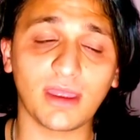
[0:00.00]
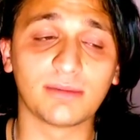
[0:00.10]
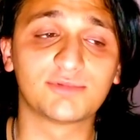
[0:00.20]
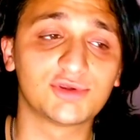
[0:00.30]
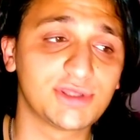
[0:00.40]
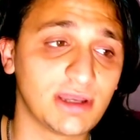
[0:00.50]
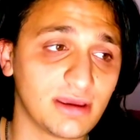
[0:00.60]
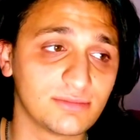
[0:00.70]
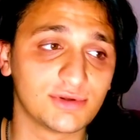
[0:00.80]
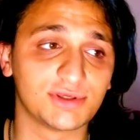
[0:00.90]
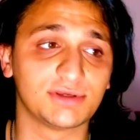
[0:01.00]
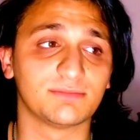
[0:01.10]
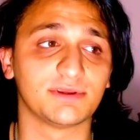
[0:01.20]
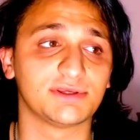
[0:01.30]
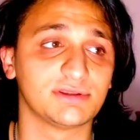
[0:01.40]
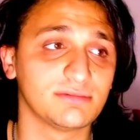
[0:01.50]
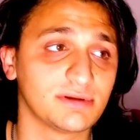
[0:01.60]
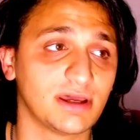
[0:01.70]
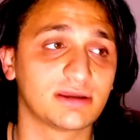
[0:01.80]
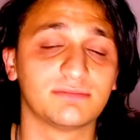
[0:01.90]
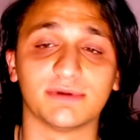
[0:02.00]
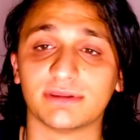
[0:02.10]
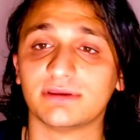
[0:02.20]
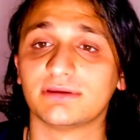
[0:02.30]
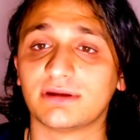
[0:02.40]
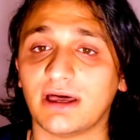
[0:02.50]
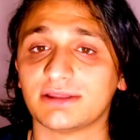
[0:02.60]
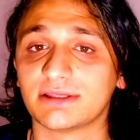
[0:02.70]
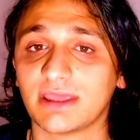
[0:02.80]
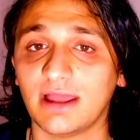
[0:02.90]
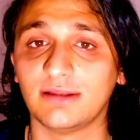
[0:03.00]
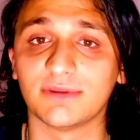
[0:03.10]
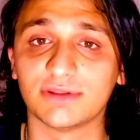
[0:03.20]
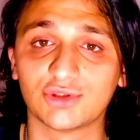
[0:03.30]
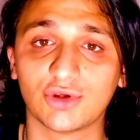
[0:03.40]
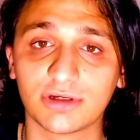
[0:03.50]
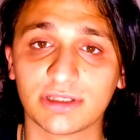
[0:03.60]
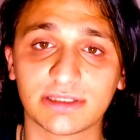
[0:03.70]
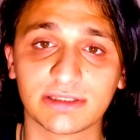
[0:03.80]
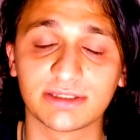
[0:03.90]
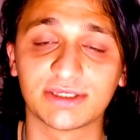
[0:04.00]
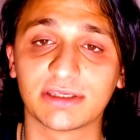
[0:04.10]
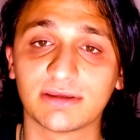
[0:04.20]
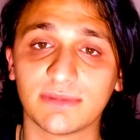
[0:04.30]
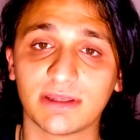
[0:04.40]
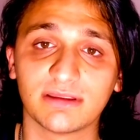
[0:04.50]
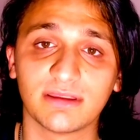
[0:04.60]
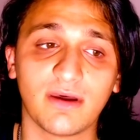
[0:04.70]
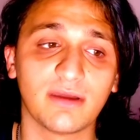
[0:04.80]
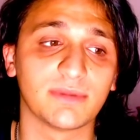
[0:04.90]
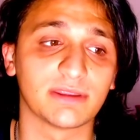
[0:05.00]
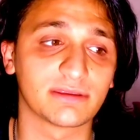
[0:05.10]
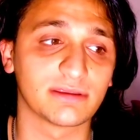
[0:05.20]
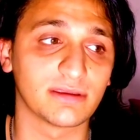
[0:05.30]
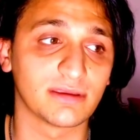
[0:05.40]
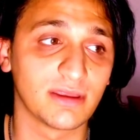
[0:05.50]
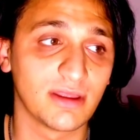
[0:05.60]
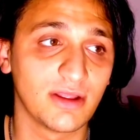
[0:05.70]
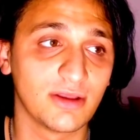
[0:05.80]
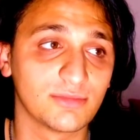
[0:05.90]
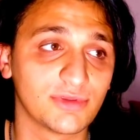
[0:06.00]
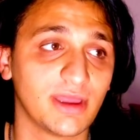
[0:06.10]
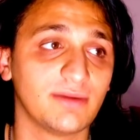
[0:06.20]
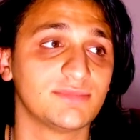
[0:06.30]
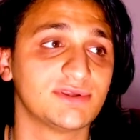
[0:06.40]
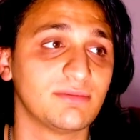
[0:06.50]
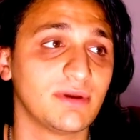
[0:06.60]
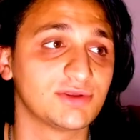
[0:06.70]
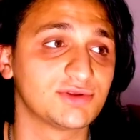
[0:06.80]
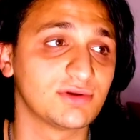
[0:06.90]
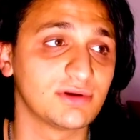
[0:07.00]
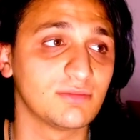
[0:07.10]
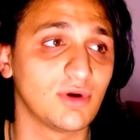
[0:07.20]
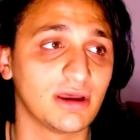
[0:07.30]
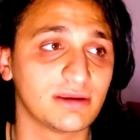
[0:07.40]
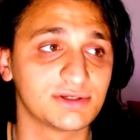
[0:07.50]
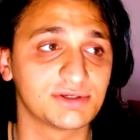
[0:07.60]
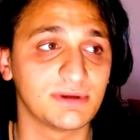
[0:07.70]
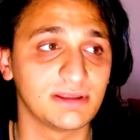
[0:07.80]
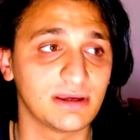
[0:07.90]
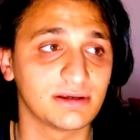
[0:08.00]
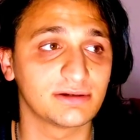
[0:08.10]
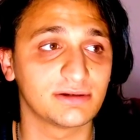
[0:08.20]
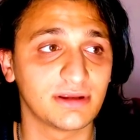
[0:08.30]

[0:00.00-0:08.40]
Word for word: Abdüsselam bu işin peşini bırakmadı. Razı gelmedi. Sonrasında çekimlerine devam etti. Bundan bir zaman sonra bu ayrışmalar